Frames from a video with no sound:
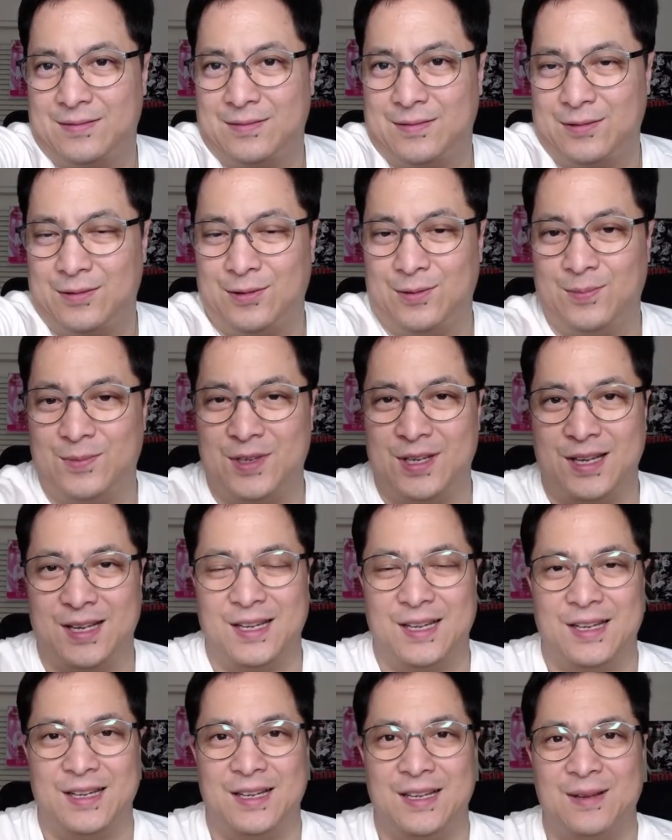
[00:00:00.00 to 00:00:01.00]
ผมใช้
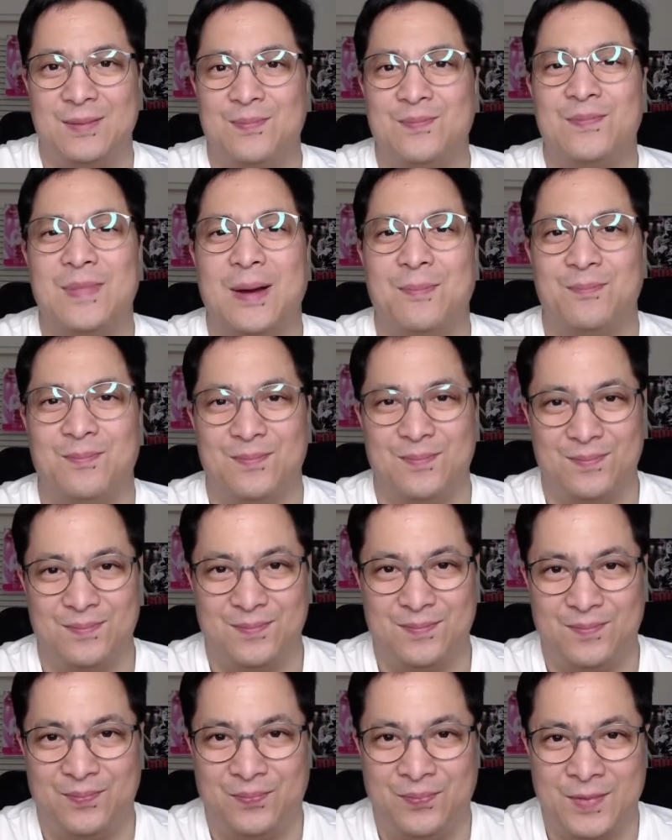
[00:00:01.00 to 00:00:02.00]
ปรับ
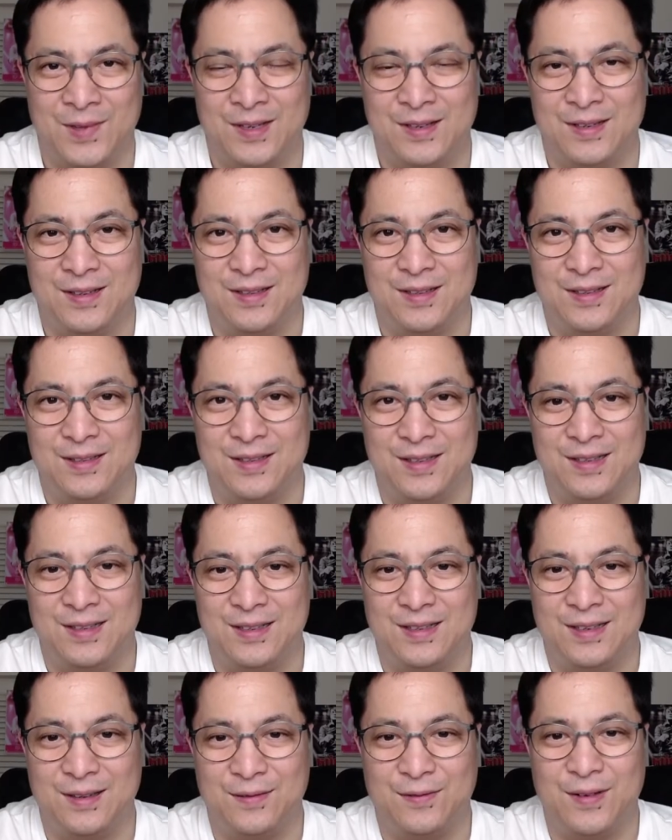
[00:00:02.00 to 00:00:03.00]
สี
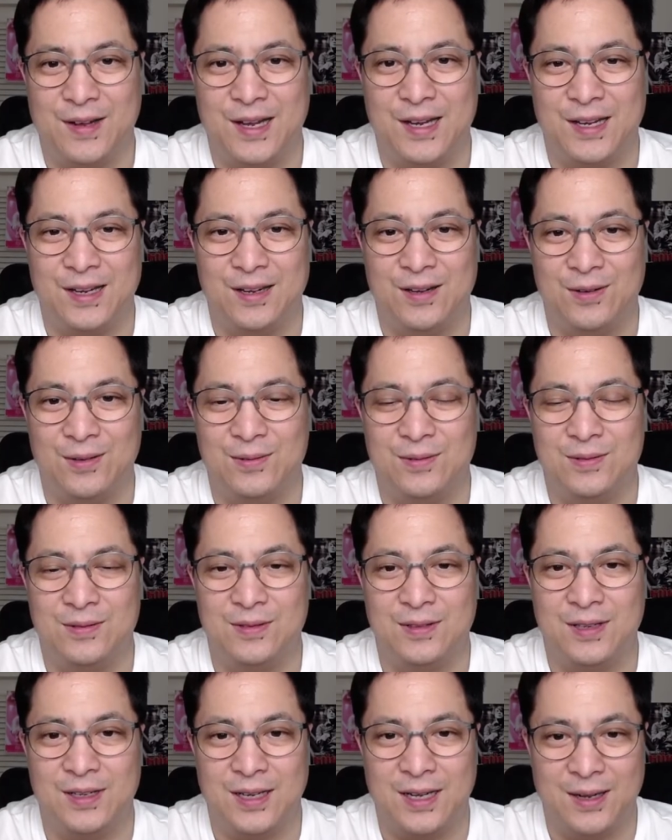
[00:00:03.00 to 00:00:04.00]
จากไฟเอา
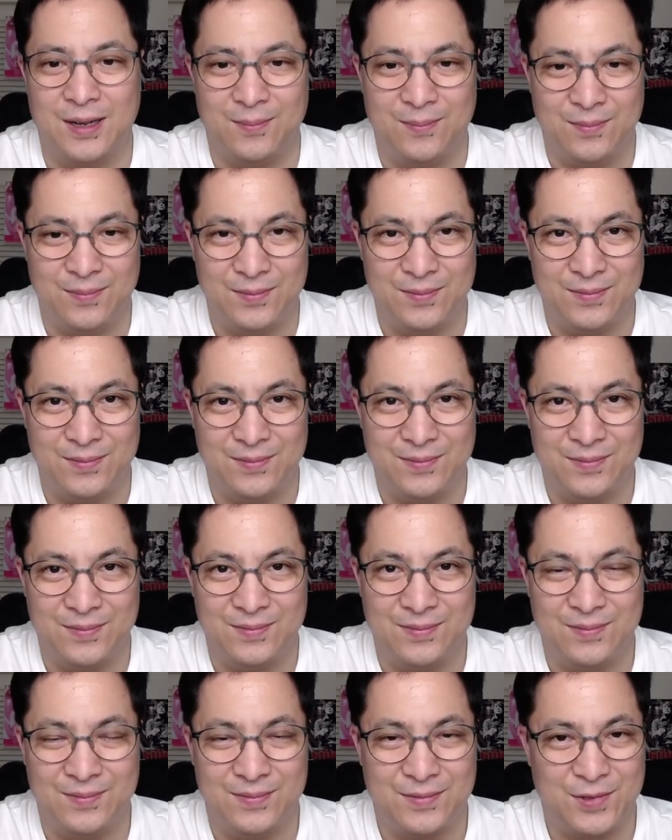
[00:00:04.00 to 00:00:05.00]
นะครับ
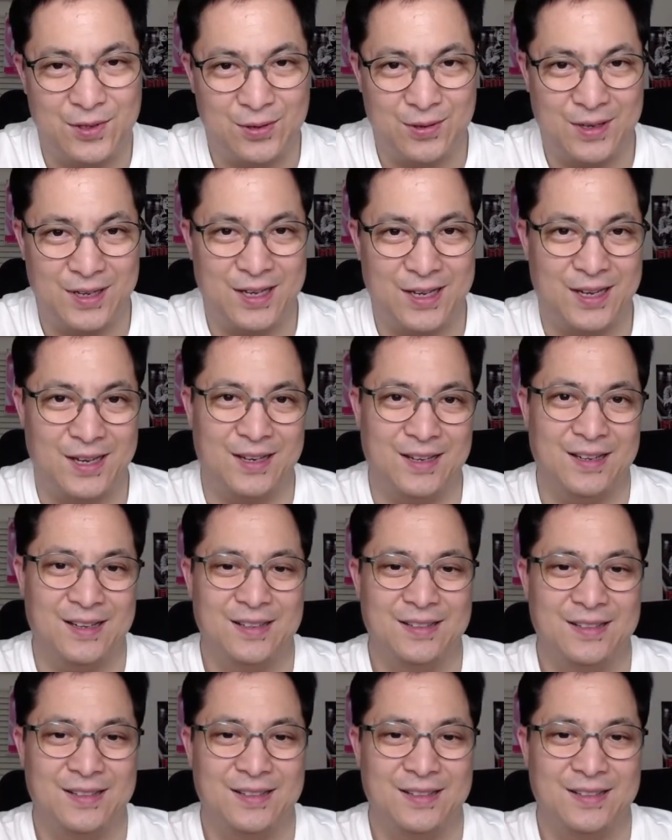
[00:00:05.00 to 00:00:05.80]
โอเคนะ